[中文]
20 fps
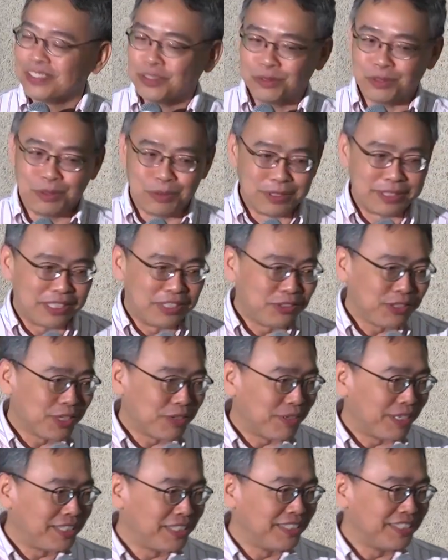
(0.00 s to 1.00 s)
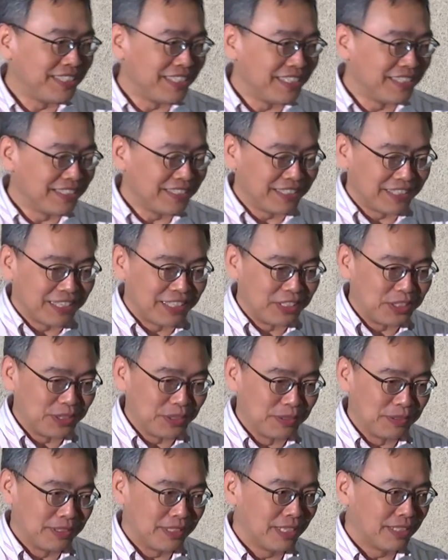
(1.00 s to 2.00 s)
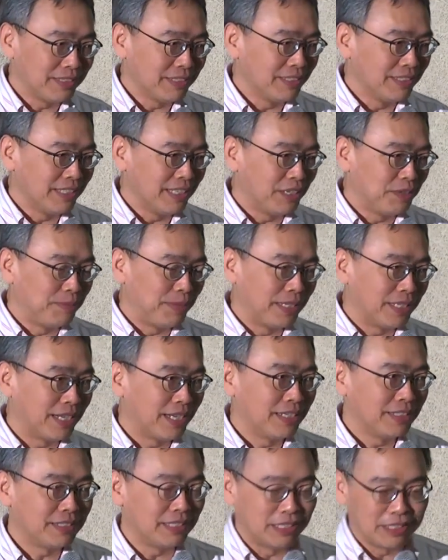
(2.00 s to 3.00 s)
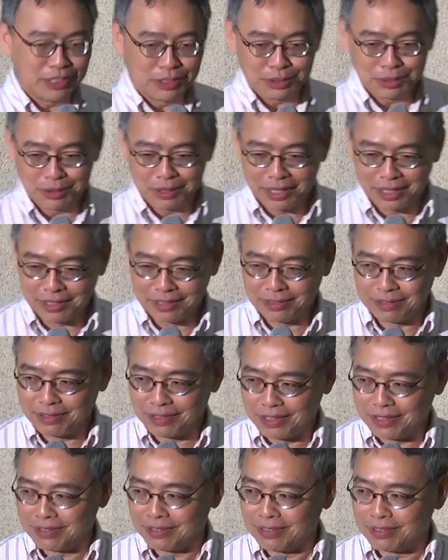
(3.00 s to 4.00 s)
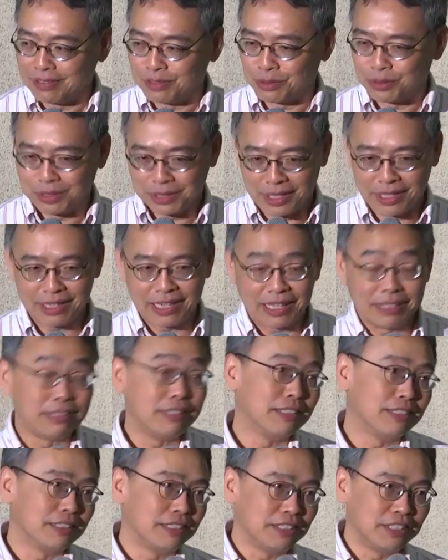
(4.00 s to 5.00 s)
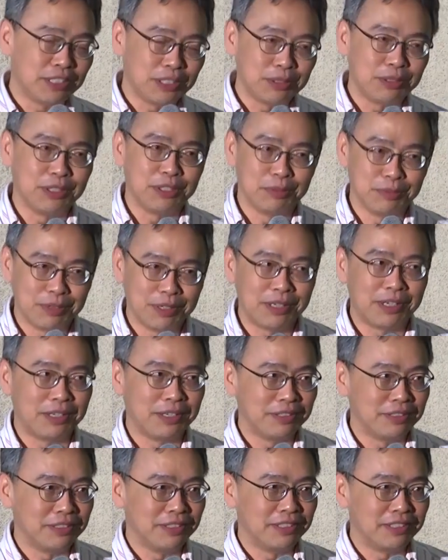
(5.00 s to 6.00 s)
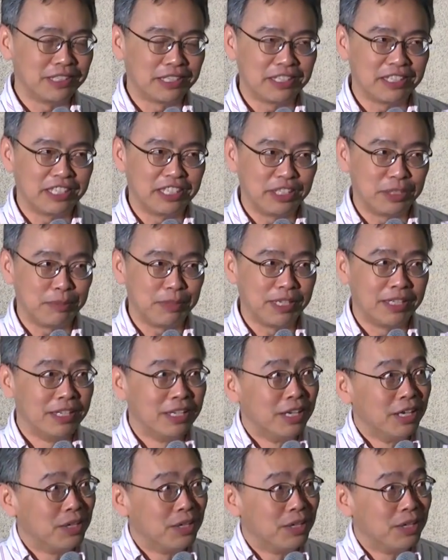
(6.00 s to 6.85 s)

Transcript: 我我的确关心这件事情很久了，但是要把它整理出来呢，也是所以要感谢这个机会，我们好好的整理了一遍。